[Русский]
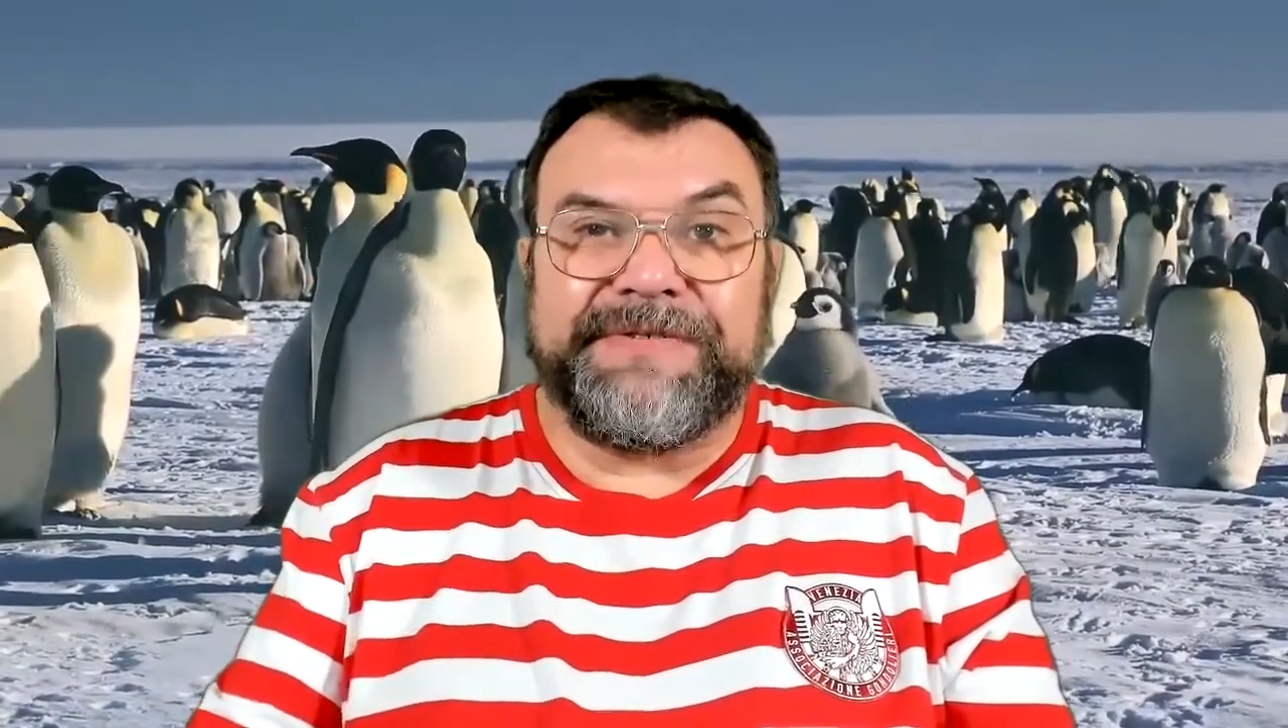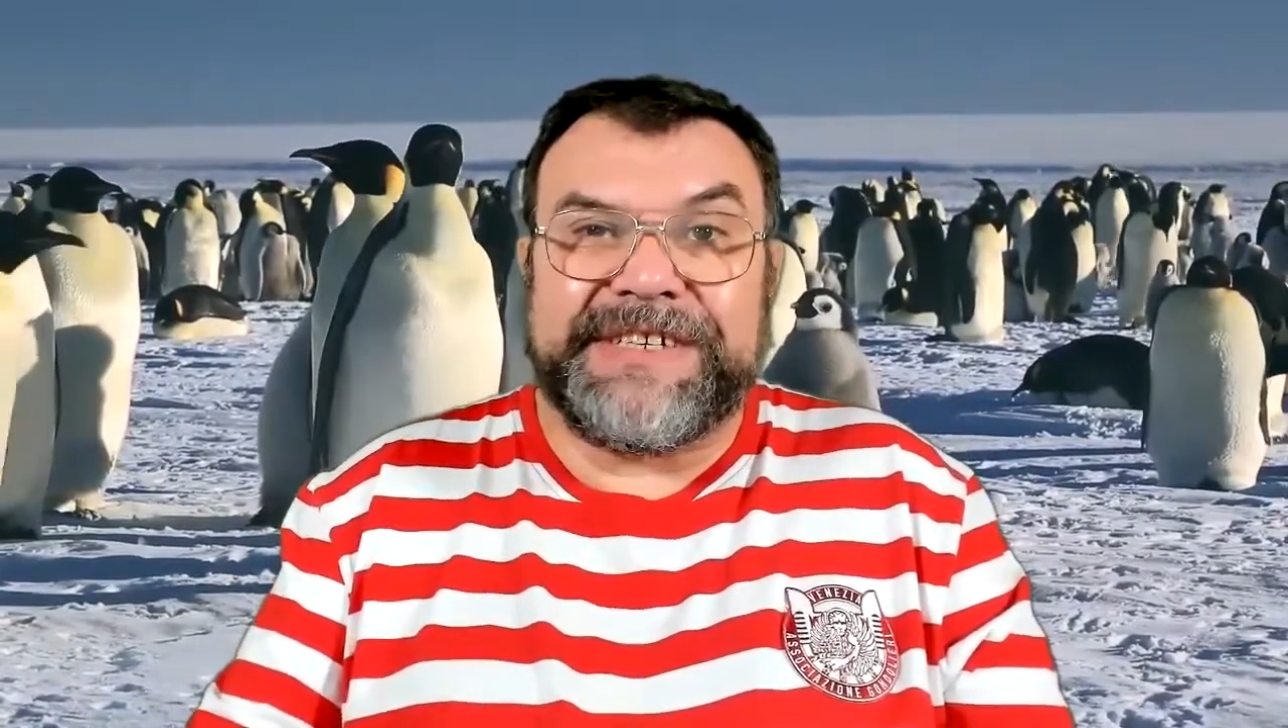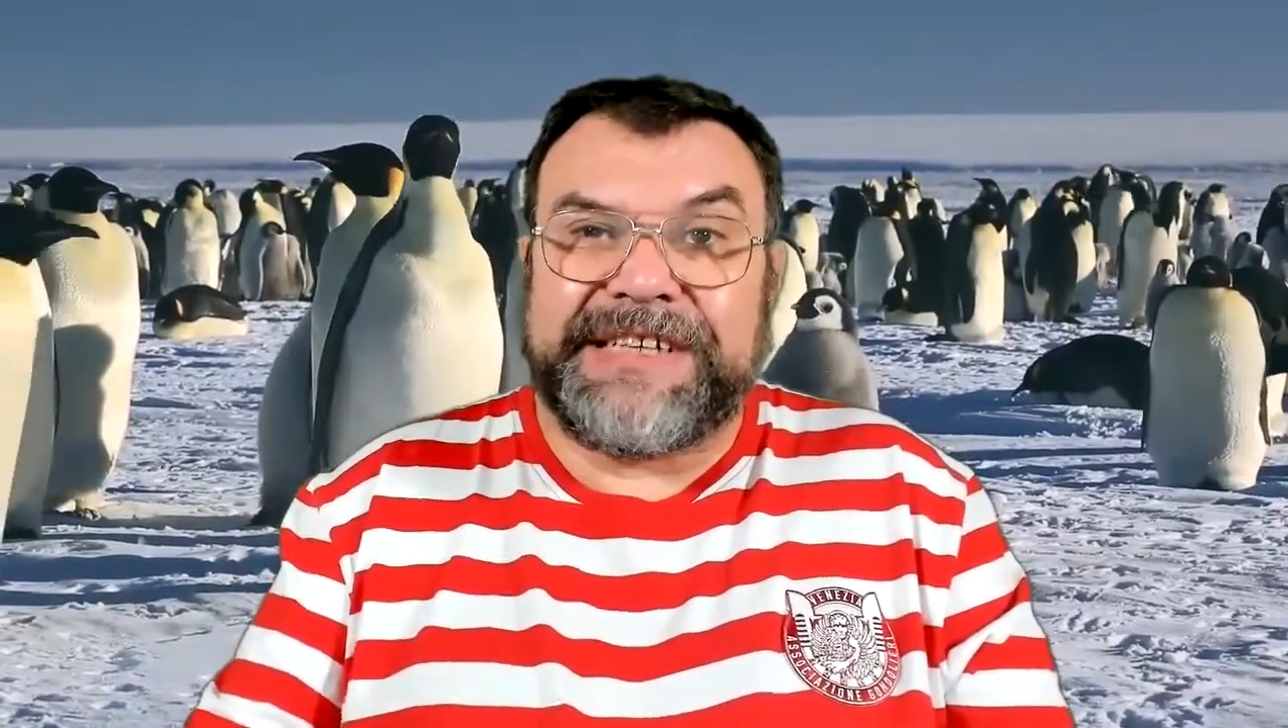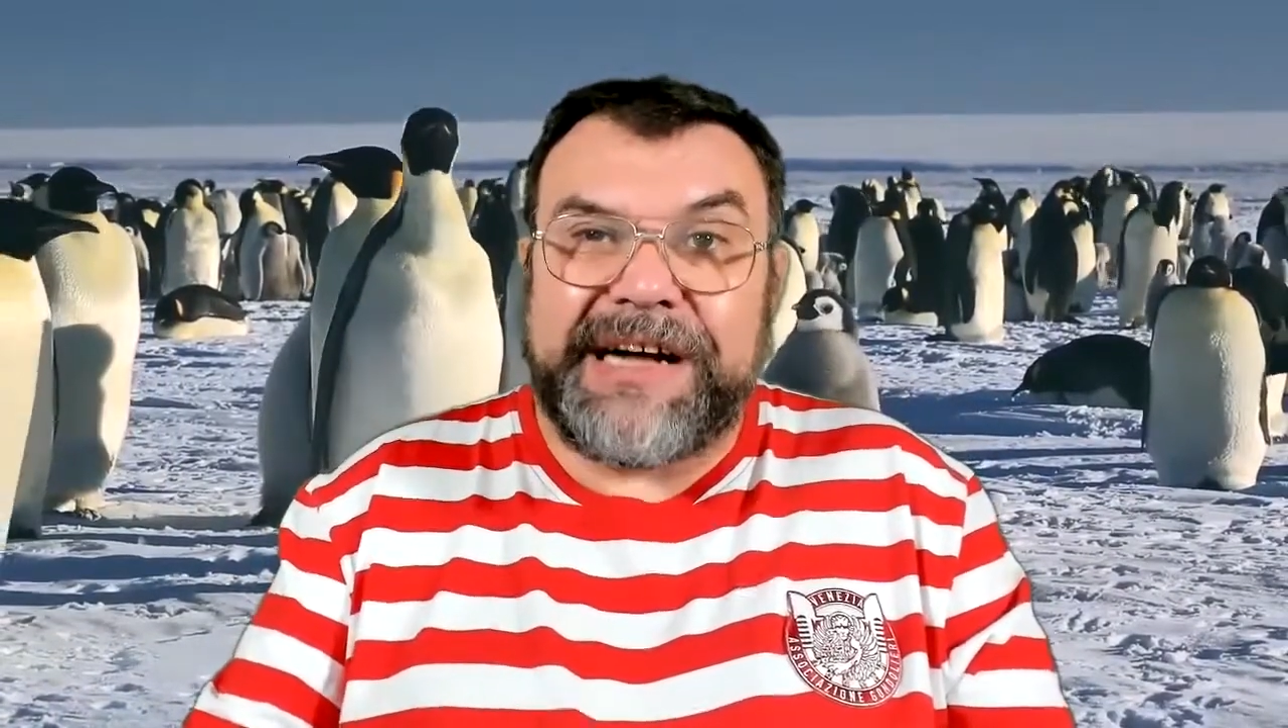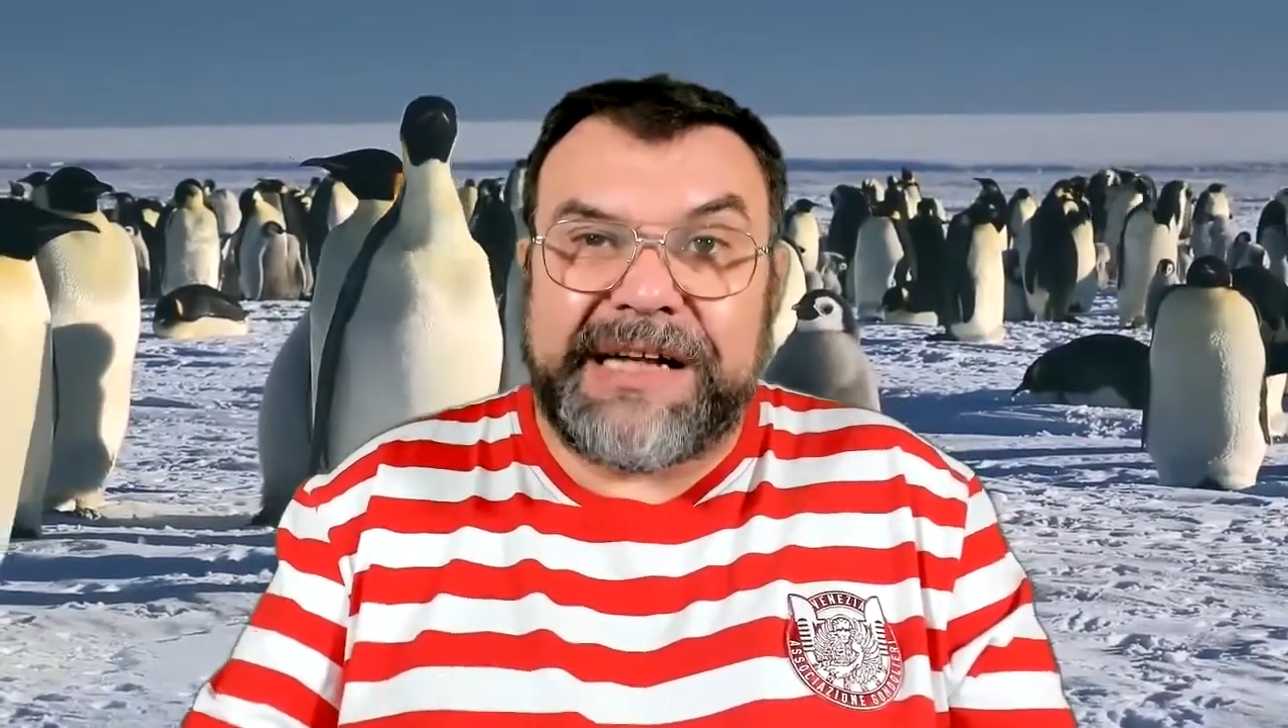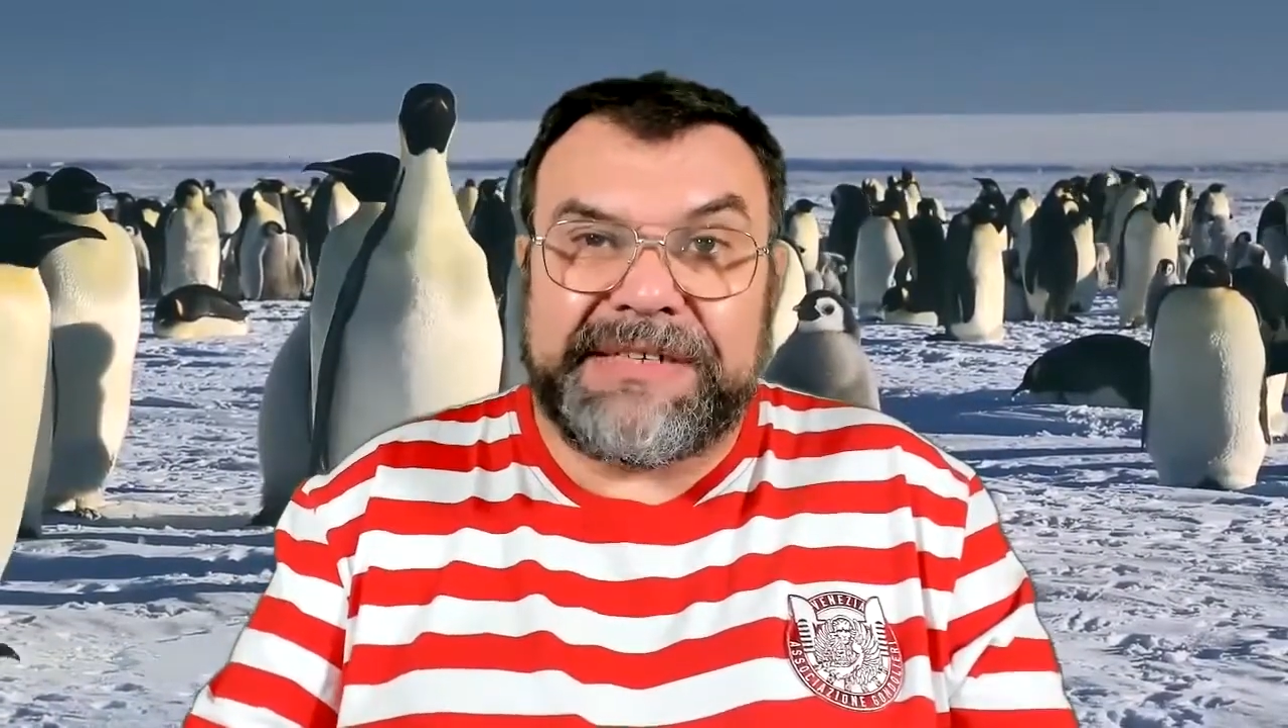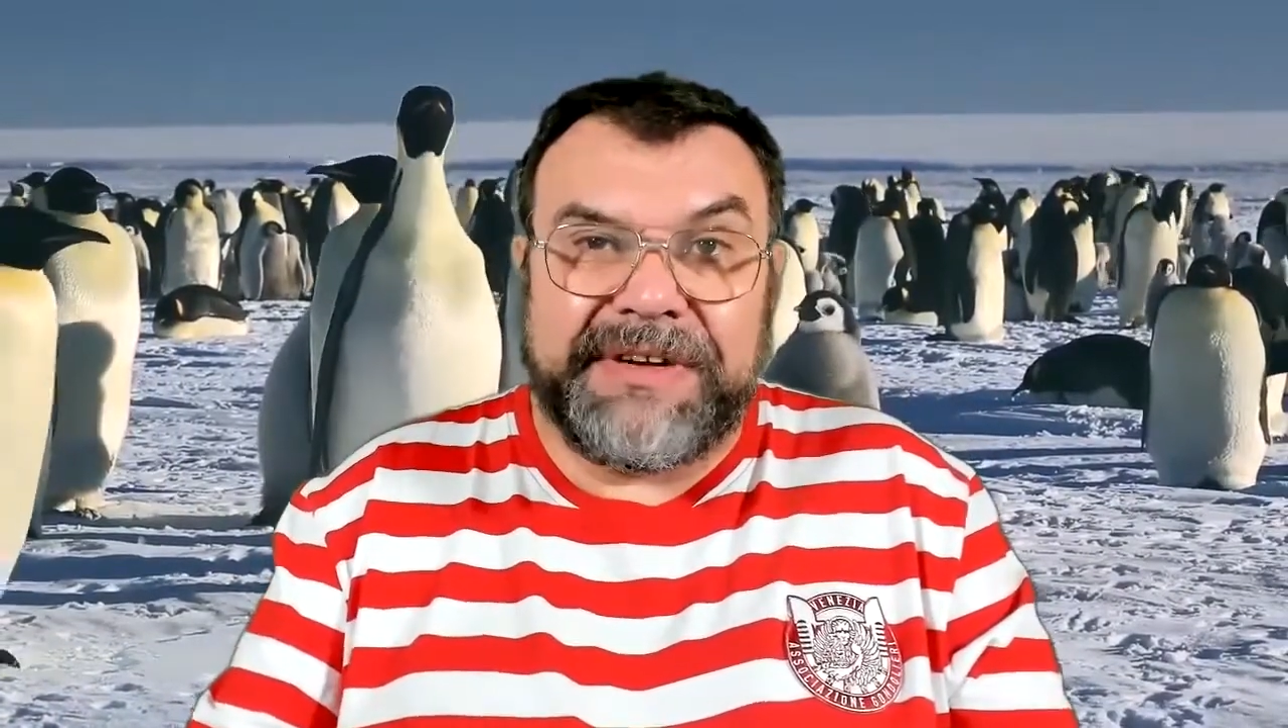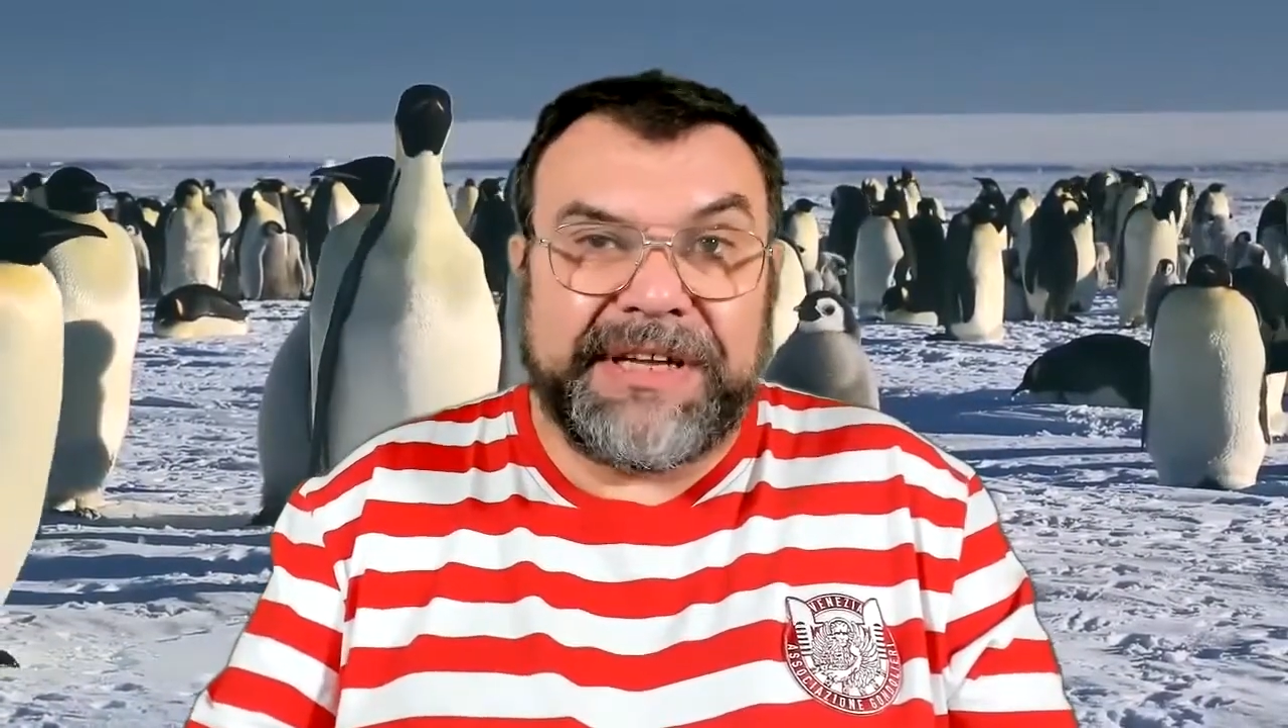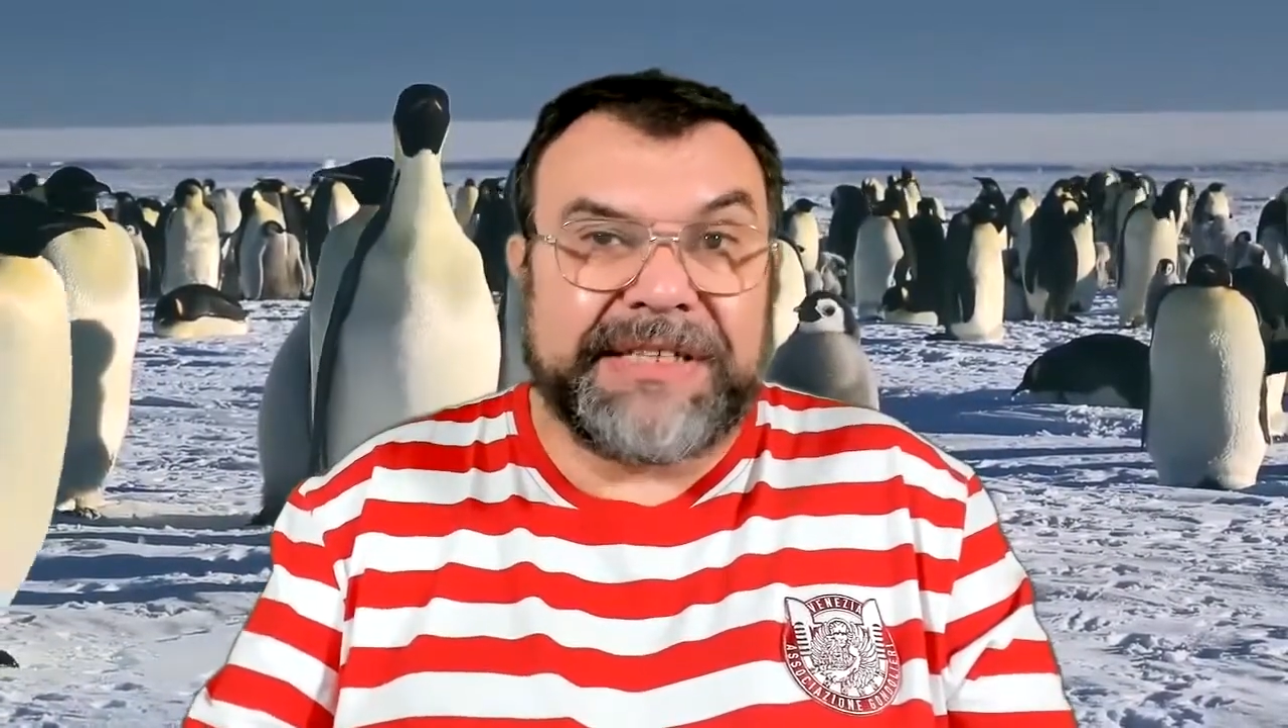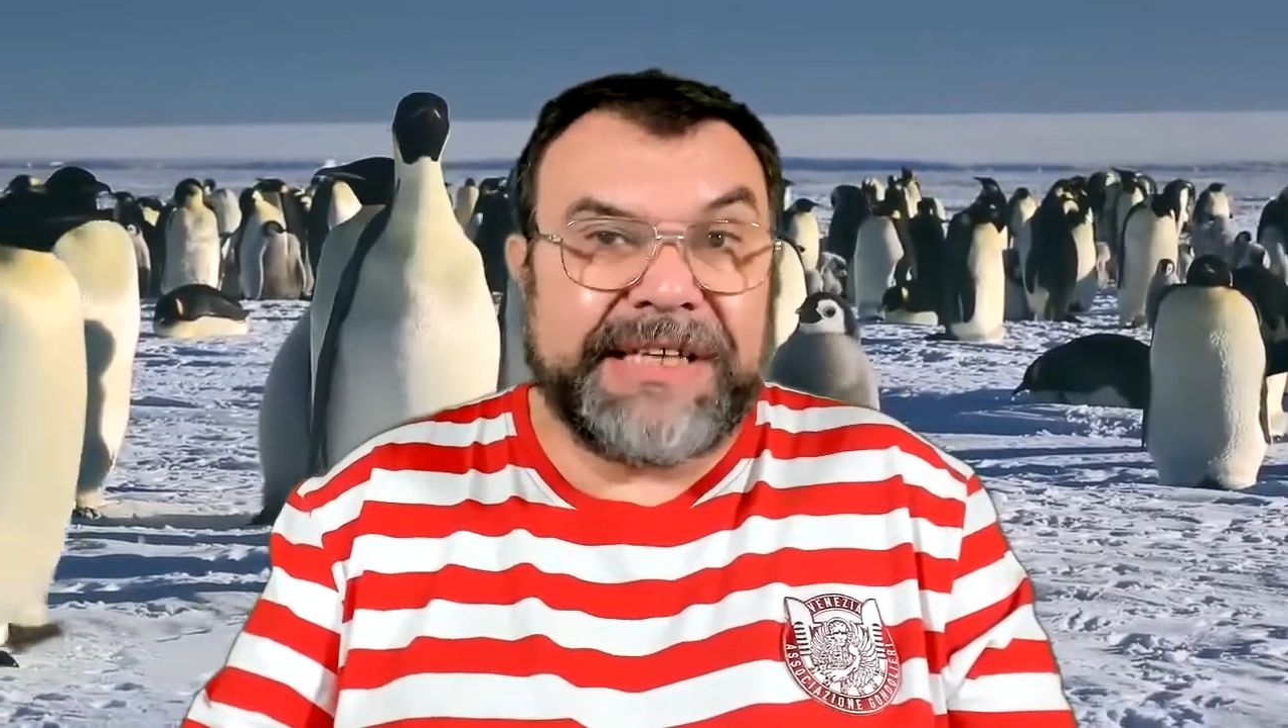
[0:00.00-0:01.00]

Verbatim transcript: высказываниях,